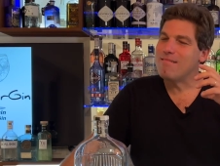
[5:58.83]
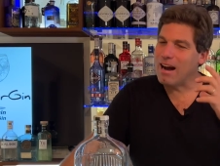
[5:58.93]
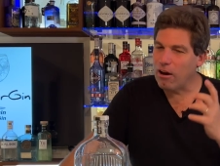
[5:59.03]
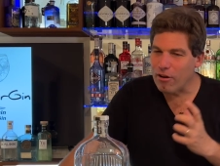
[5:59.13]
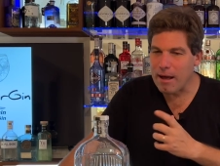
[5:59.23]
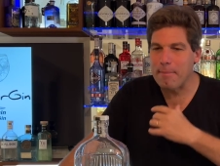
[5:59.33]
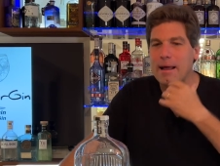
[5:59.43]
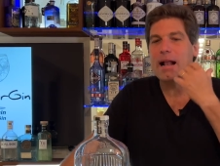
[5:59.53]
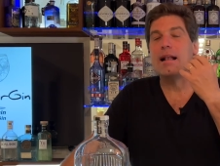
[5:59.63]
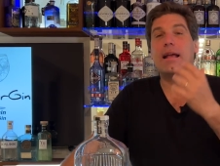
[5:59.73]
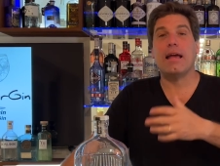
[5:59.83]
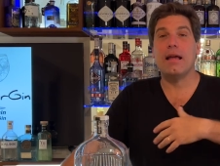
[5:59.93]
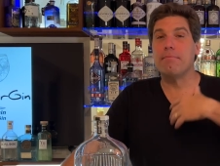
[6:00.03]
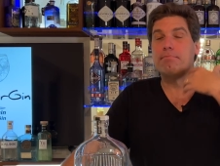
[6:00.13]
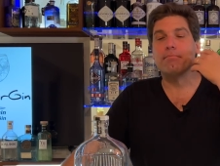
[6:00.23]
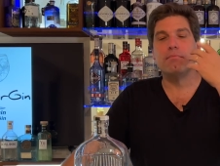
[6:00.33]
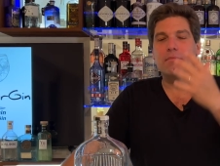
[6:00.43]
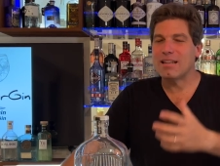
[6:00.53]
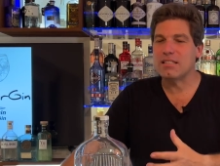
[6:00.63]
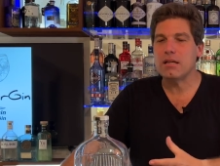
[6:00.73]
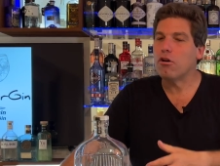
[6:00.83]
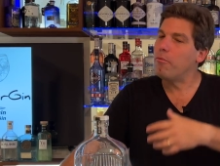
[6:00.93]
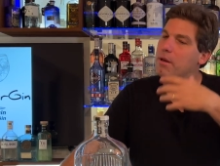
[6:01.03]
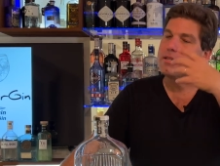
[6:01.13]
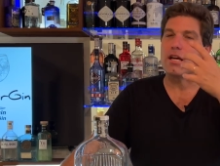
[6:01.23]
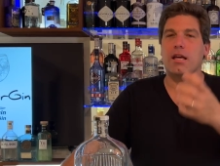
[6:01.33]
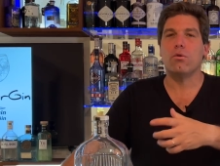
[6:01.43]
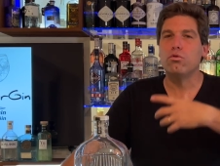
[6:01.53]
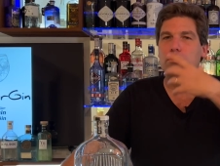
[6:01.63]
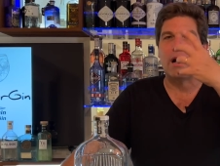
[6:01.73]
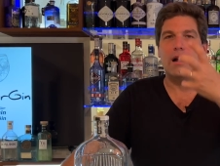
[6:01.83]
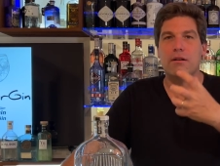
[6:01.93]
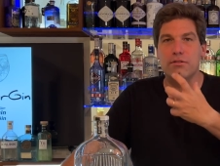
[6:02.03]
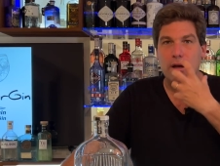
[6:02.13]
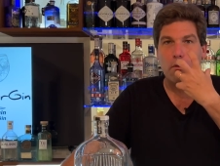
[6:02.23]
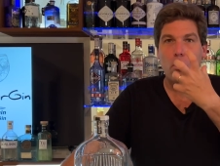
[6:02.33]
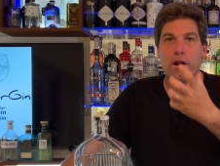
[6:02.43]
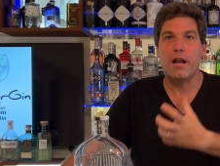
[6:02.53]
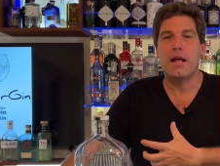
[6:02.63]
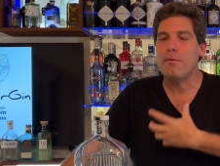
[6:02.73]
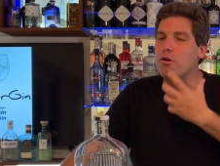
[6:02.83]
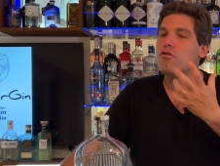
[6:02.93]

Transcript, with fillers: Ahora para el que recién comienza, que gusta el sabor enebro,